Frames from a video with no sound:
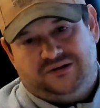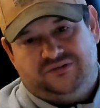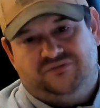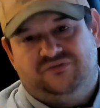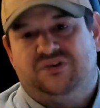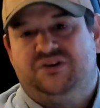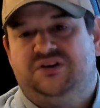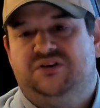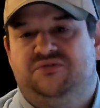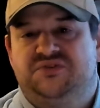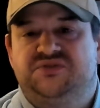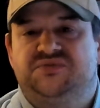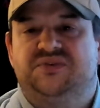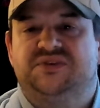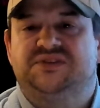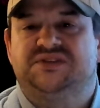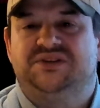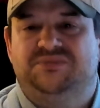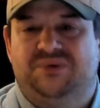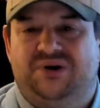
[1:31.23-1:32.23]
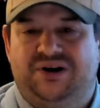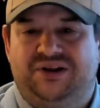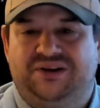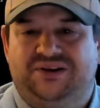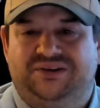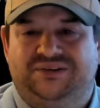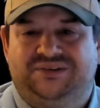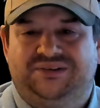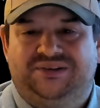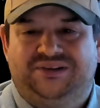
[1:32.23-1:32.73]
Wenn ihr wisst, was ich meine.
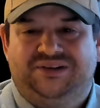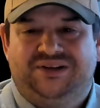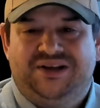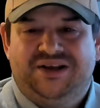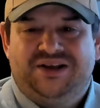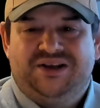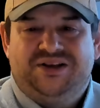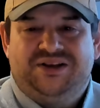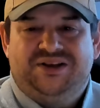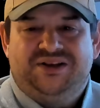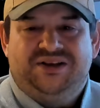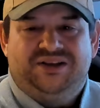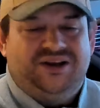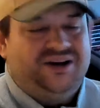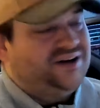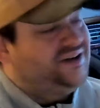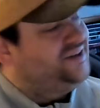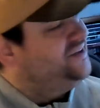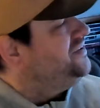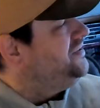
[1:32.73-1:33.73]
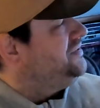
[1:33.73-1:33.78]
Ja.